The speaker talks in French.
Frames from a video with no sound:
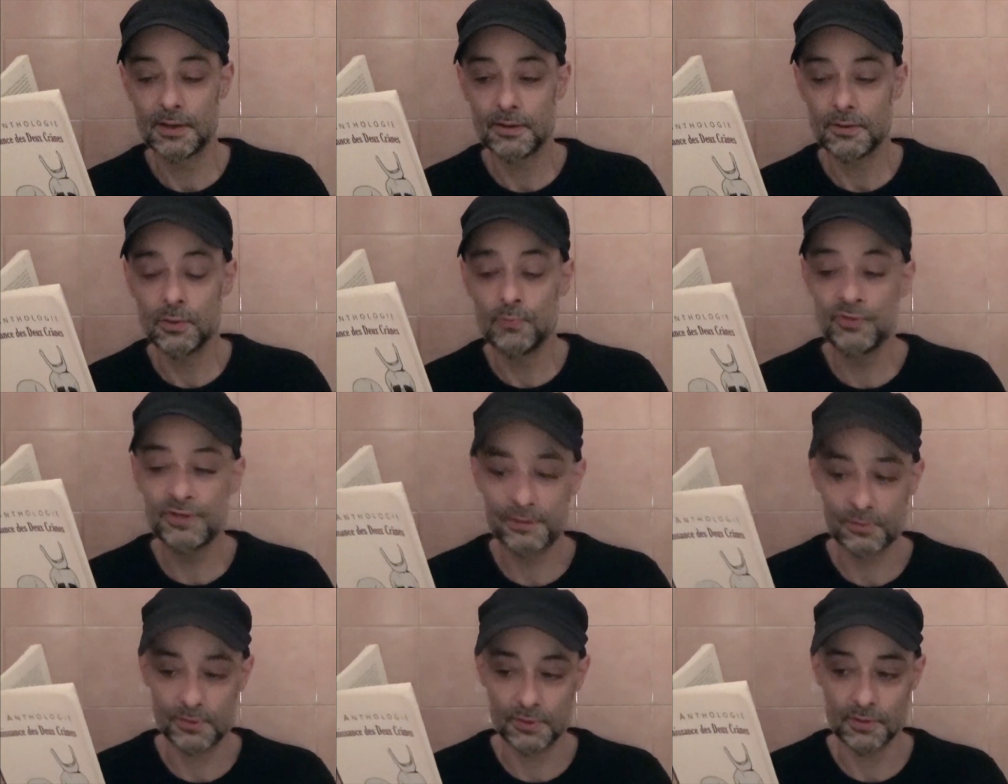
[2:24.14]
Le plus
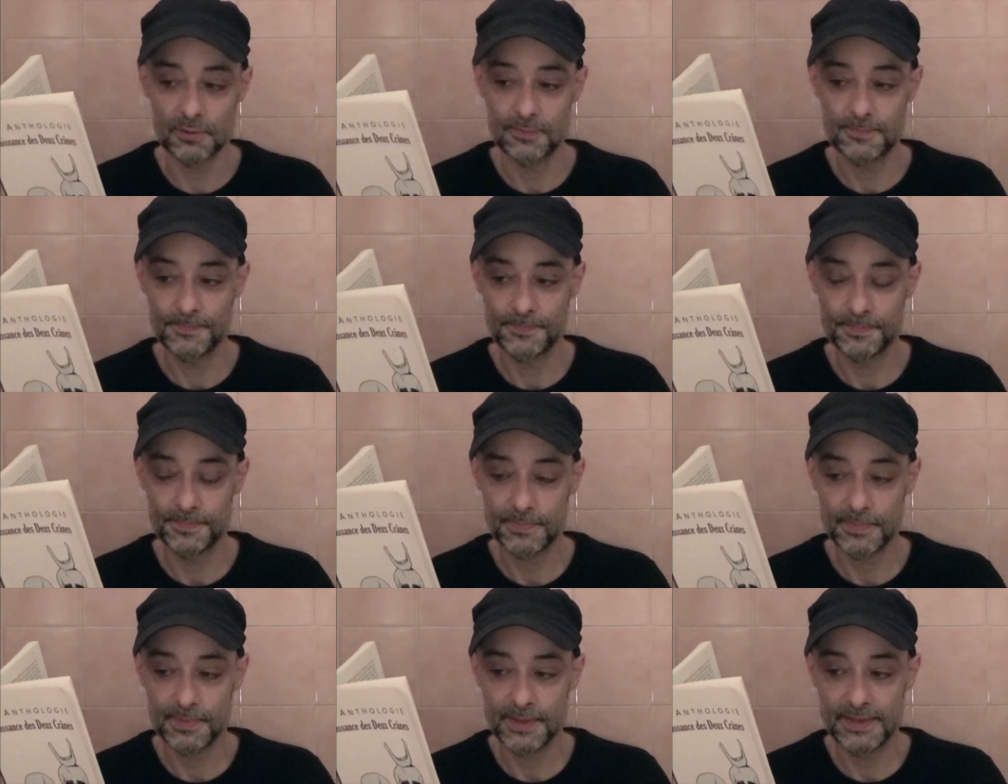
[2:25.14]
étonnant,
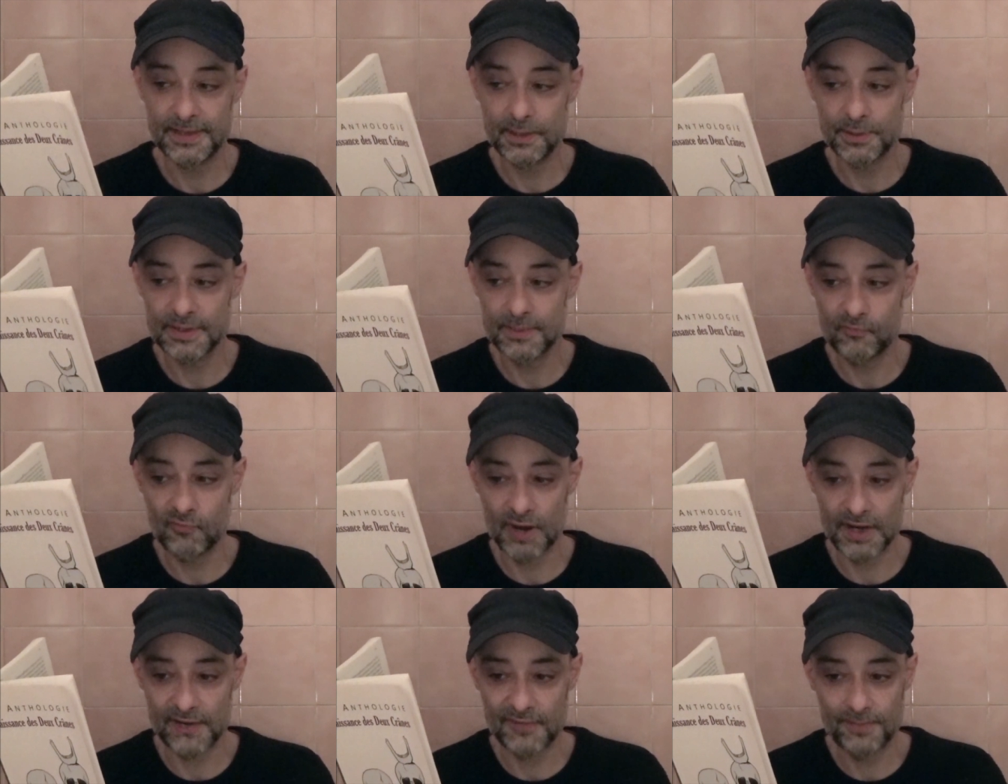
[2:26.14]
était que ses
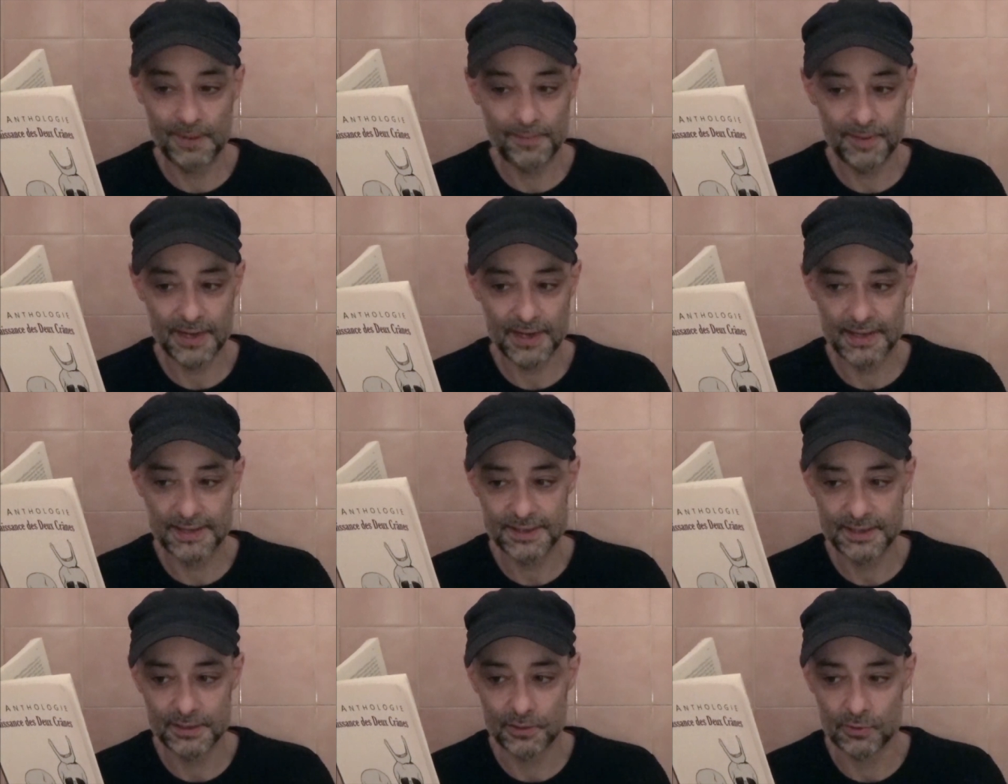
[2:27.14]
poils n'avaient pas pris
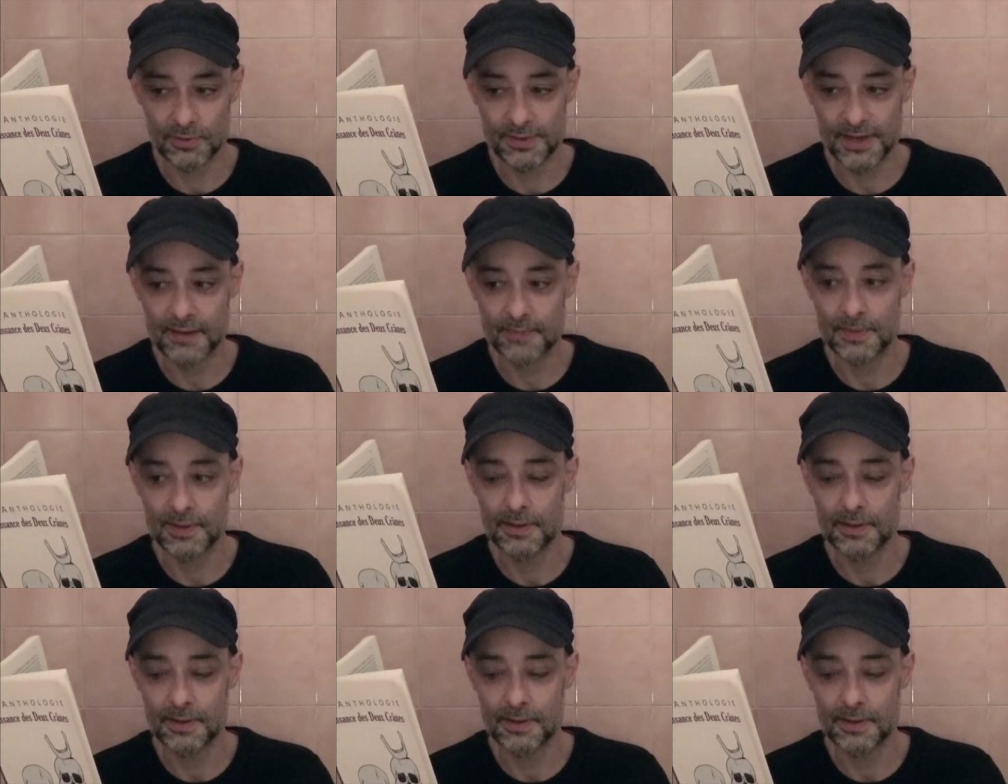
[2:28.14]
racine dans le derme,